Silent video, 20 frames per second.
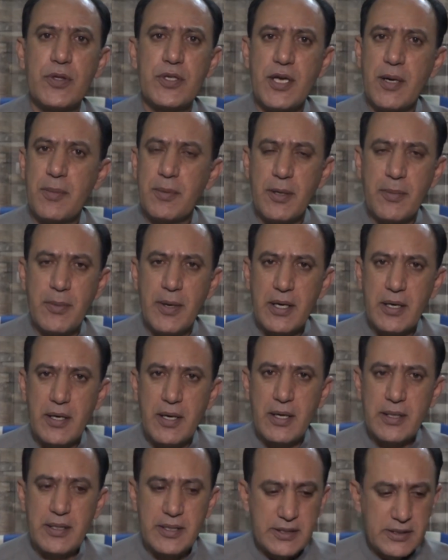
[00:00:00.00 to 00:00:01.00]
जाम कमाल
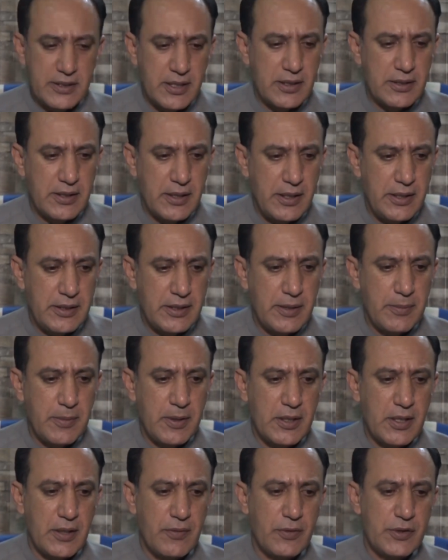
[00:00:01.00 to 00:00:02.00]
ख़ान के साथ नहीं थे
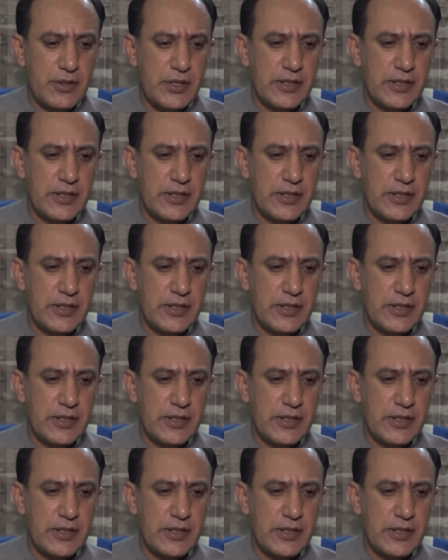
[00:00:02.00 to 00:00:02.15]
बल्कि वो